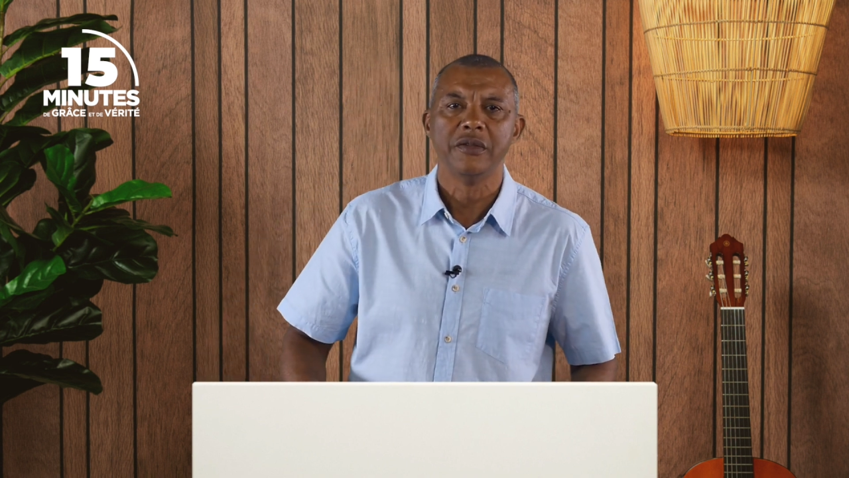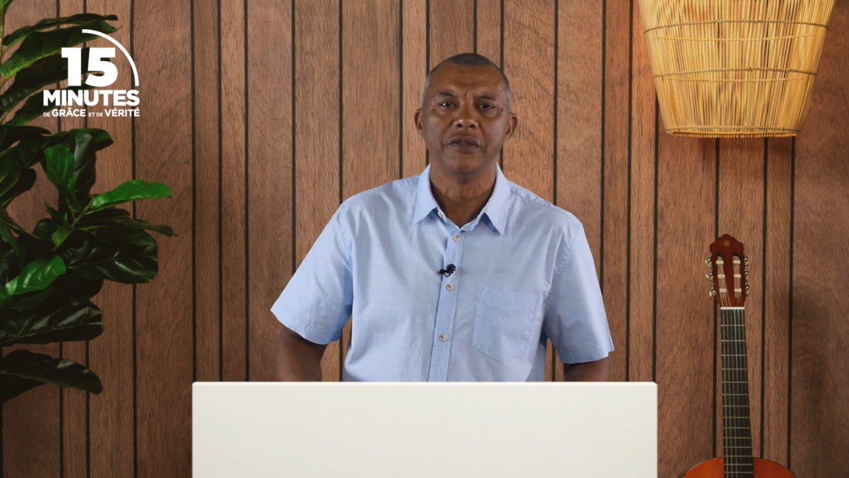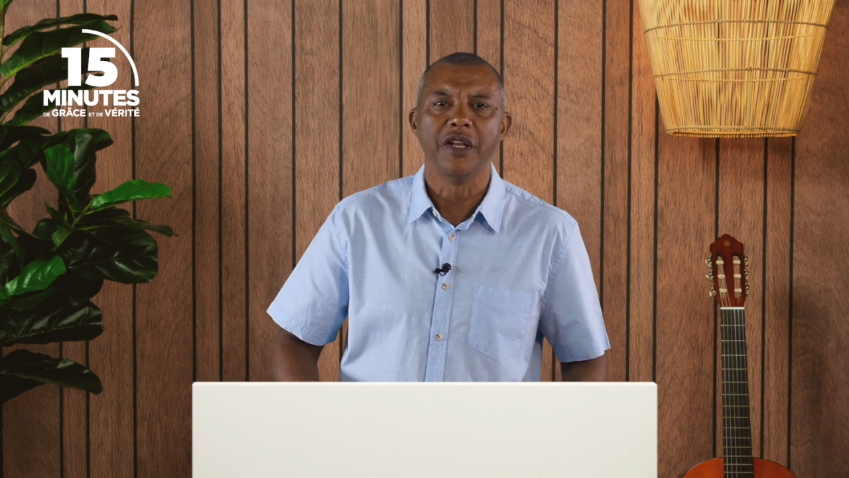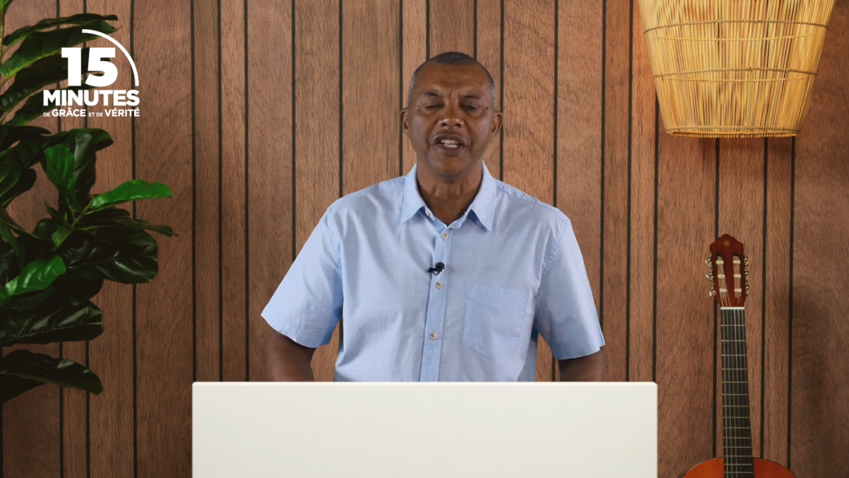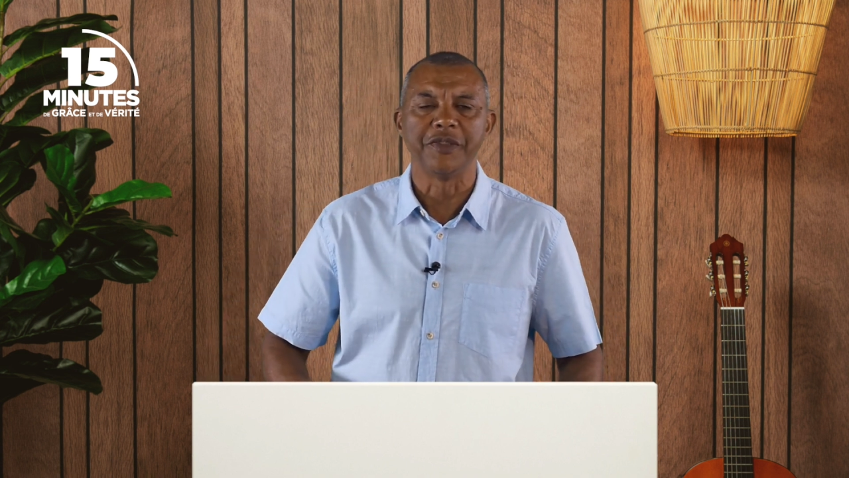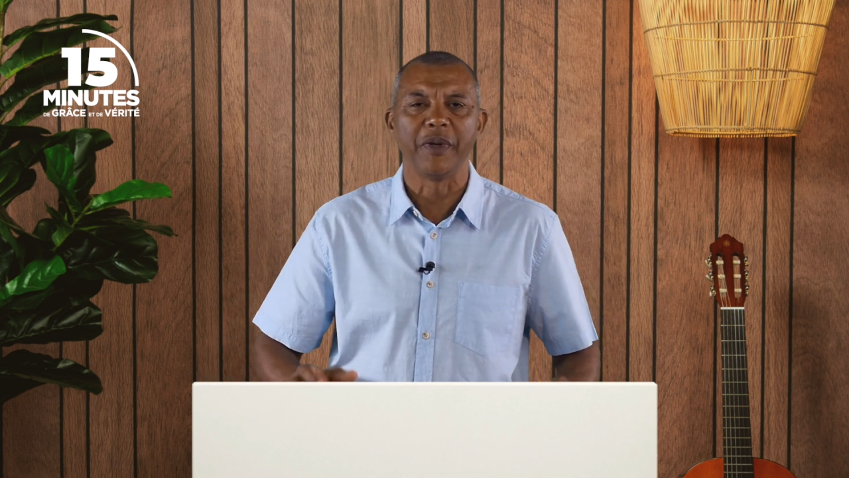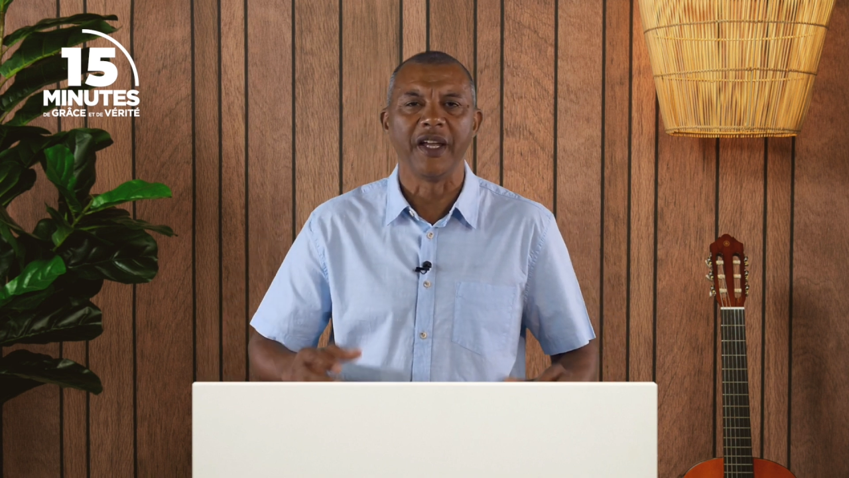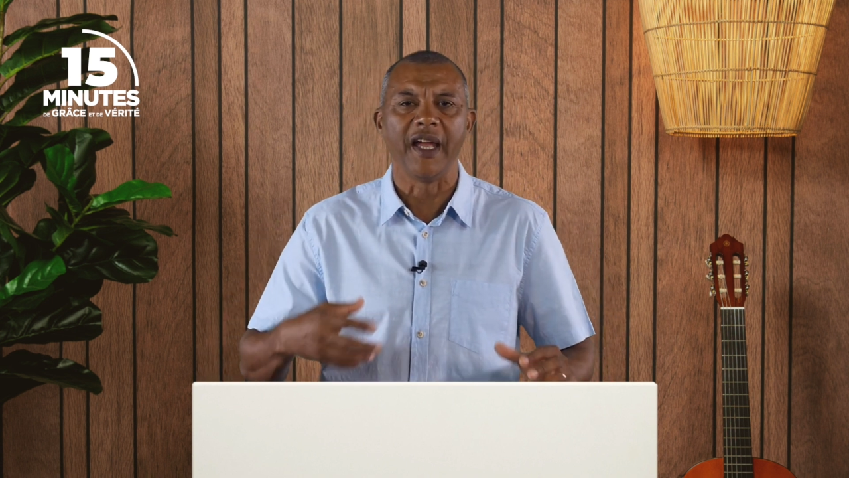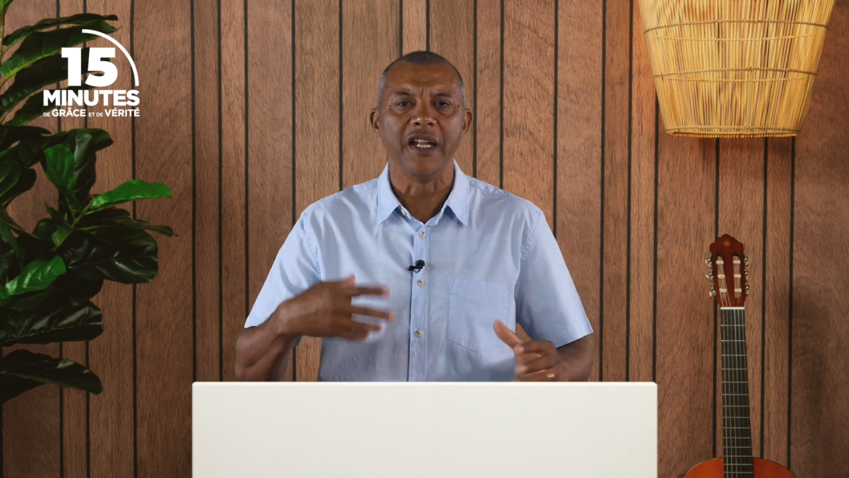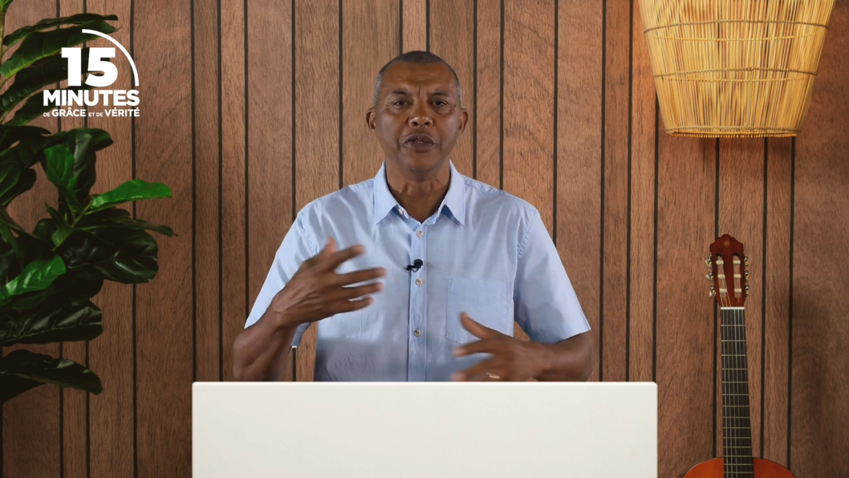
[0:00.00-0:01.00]
d'un esprit
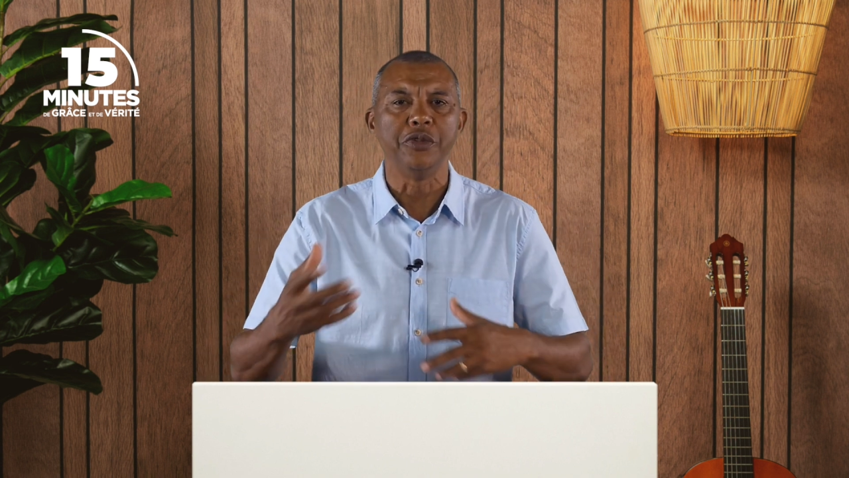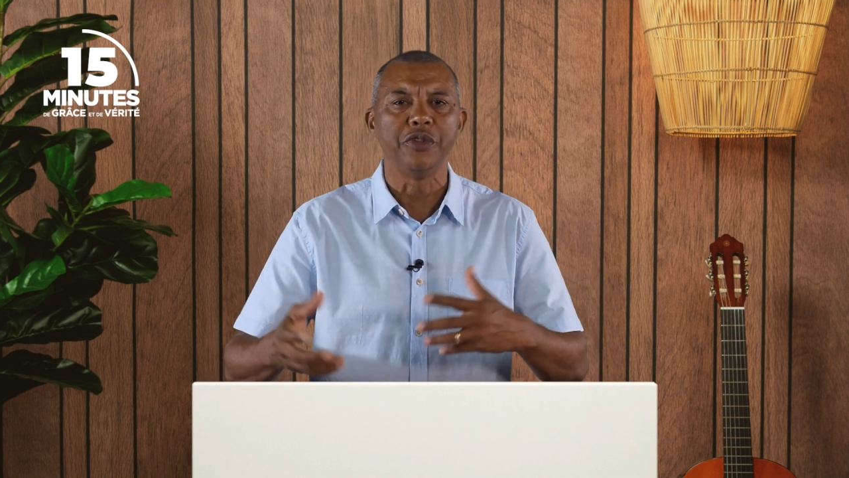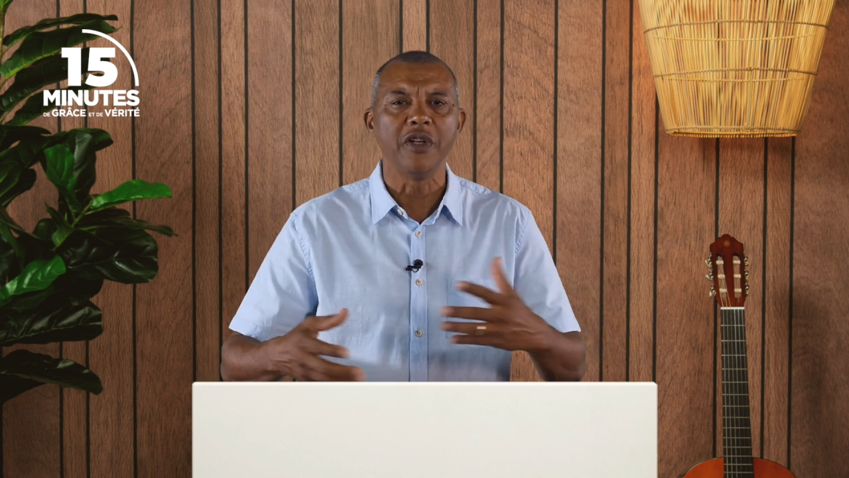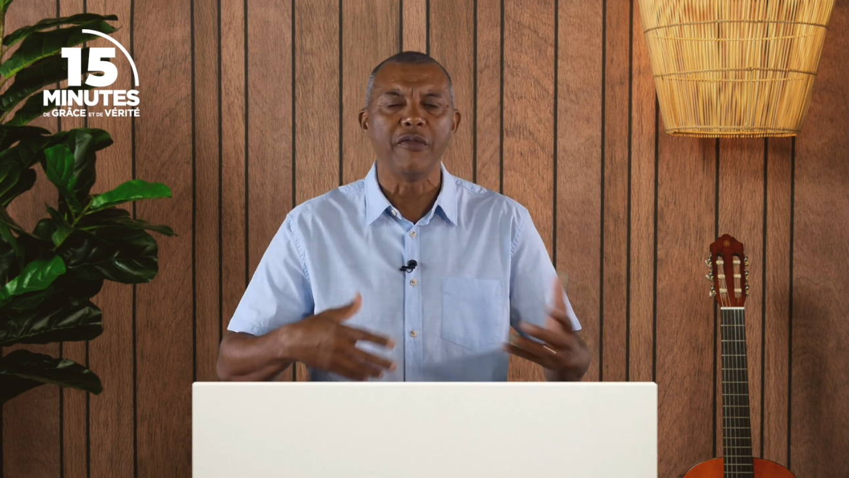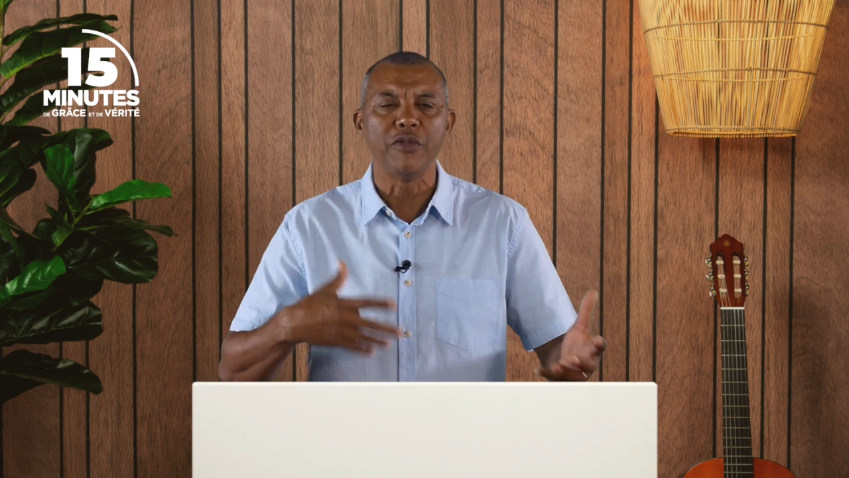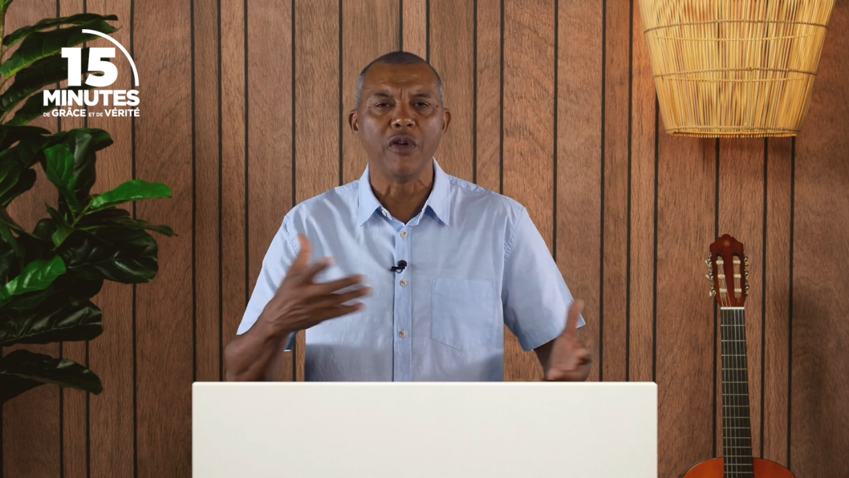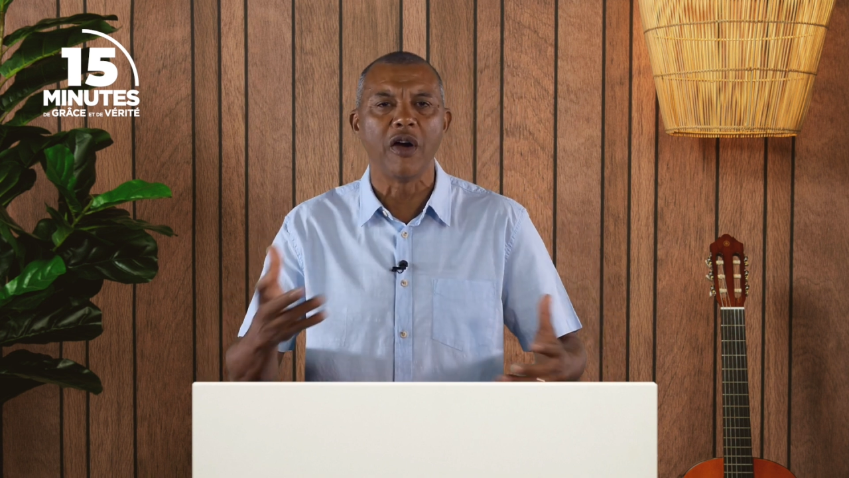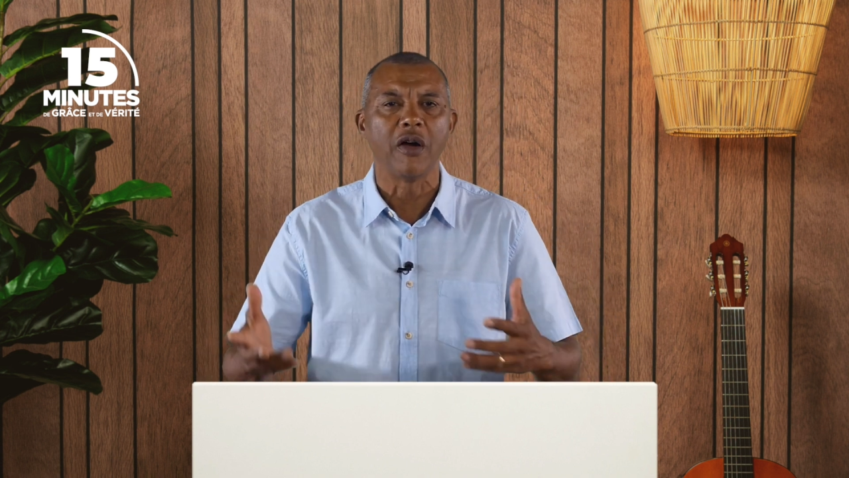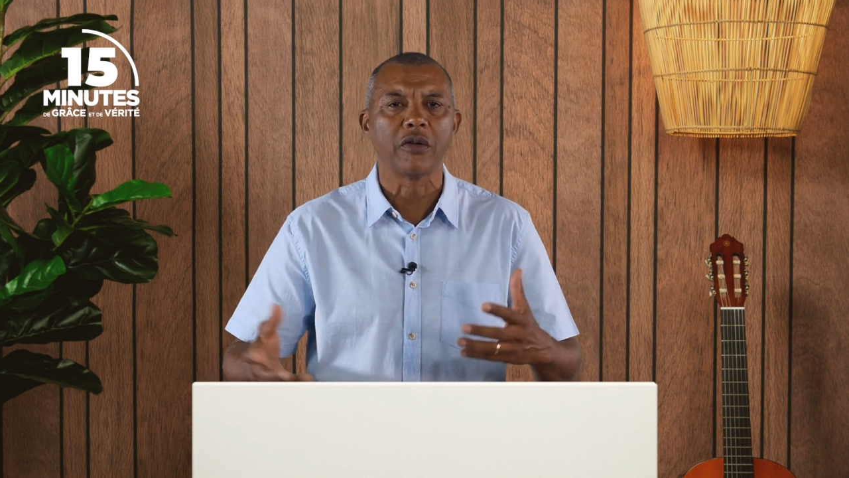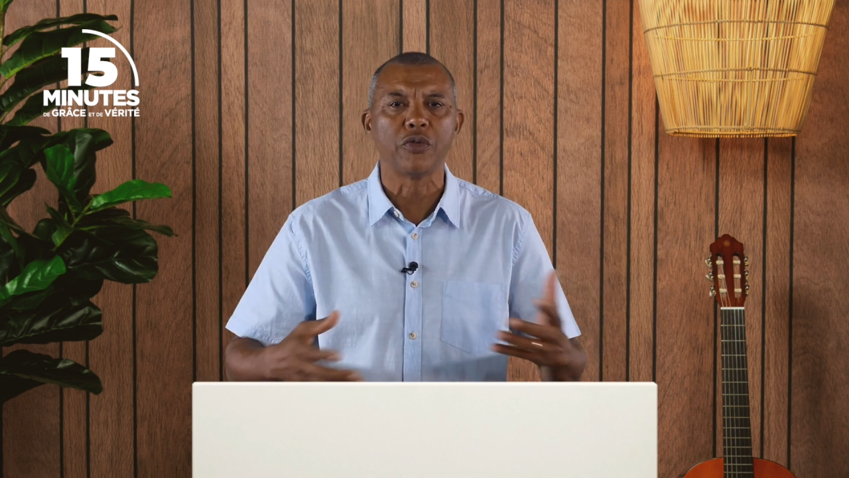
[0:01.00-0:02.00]
religieux à vouloir